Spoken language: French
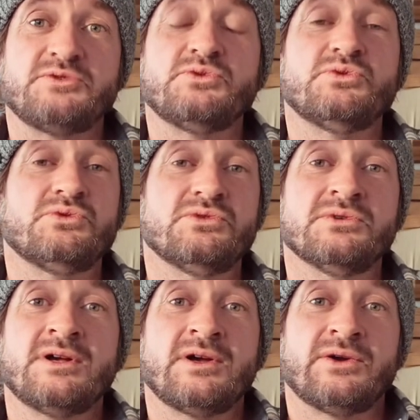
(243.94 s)
ou,
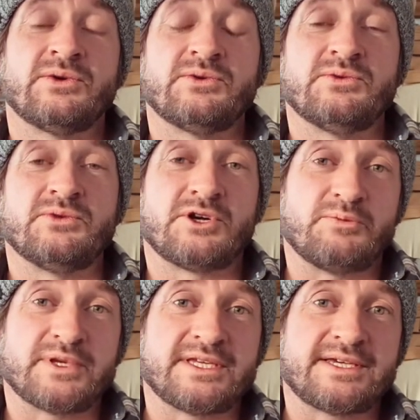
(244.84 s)
ou
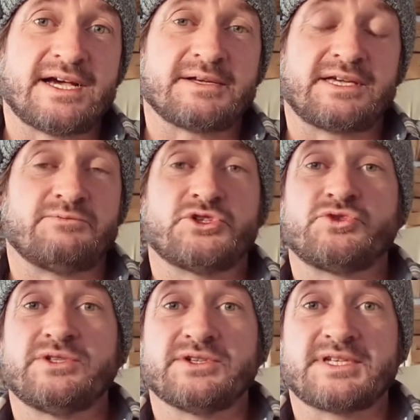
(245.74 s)
camping-car, car moi je
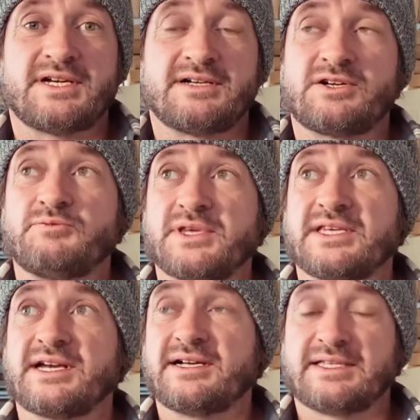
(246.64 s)
suis dans un
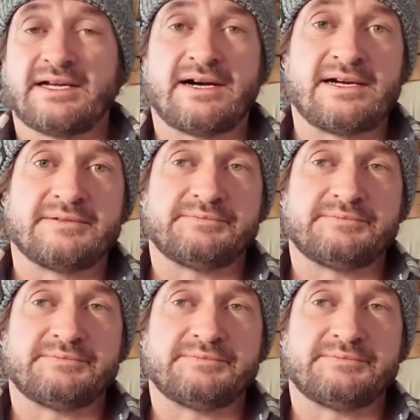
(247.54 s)
camping-car intégral,